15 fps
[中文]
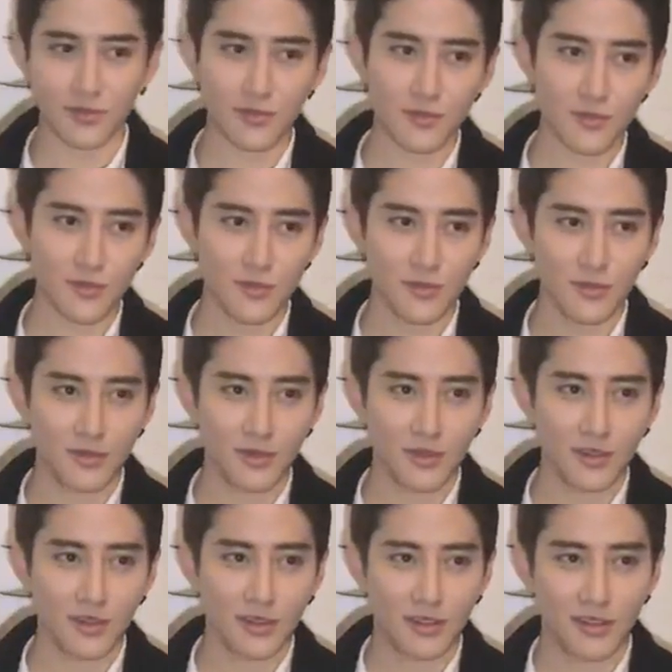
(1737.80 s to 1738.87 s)
拖晕
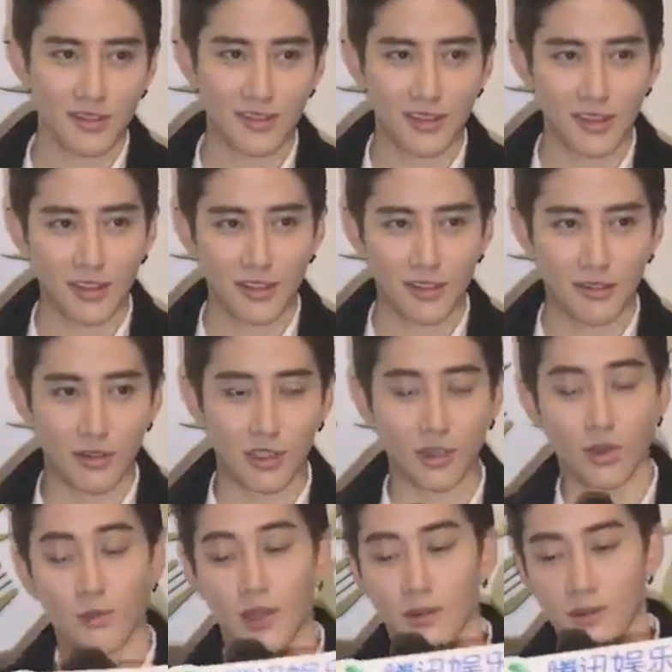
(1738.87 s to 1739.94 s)
我被
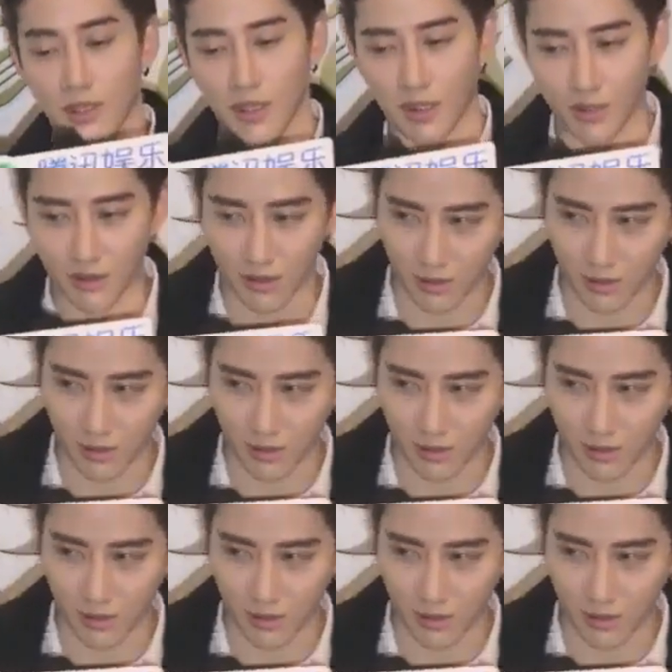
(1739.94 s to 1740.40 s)
弄了半天，